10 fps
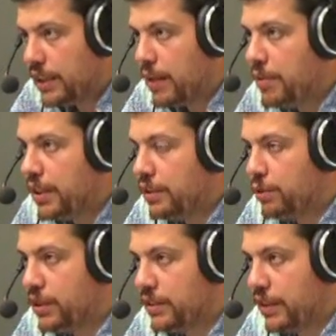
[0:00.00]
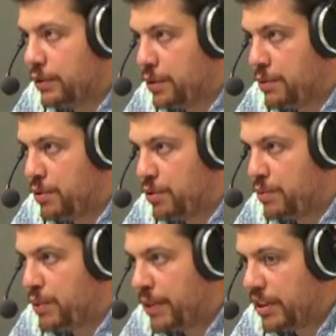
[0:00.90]
Там была история в следующем, что у
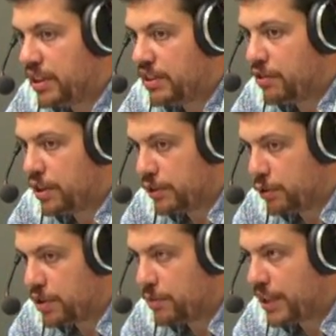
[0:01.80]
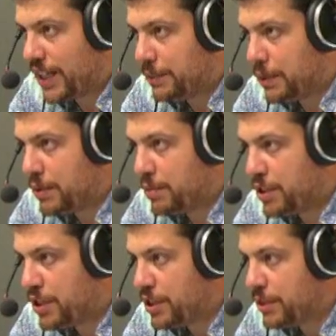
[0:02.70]
Сбербанка довольно сложное программное
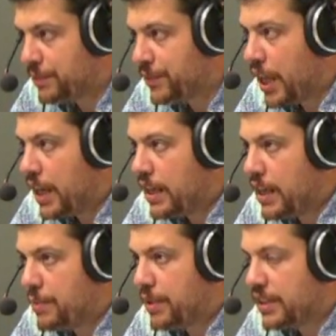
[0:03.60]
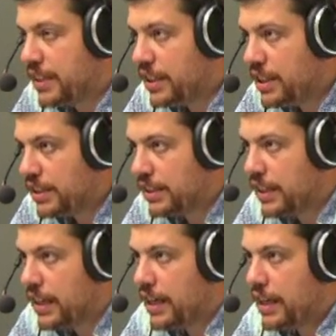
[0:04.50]
обеспечение, и
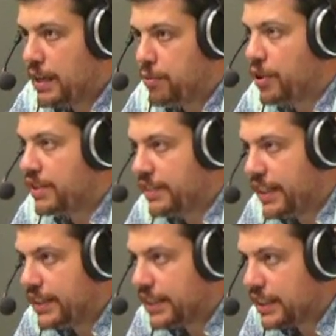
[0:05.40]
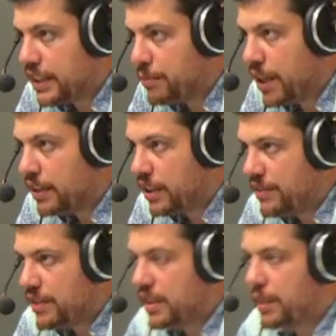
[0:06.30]
операционисты, и пользователи интернет-банка
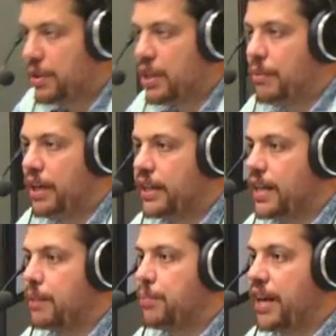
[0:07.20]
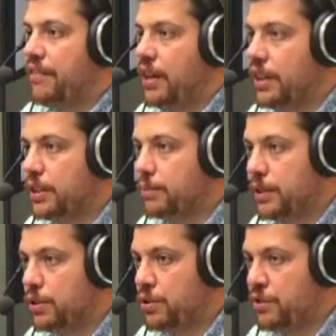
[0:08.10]
не всегда понимали, как правильно этот
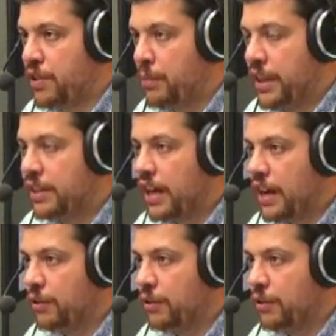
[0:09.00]
платеж оформлять.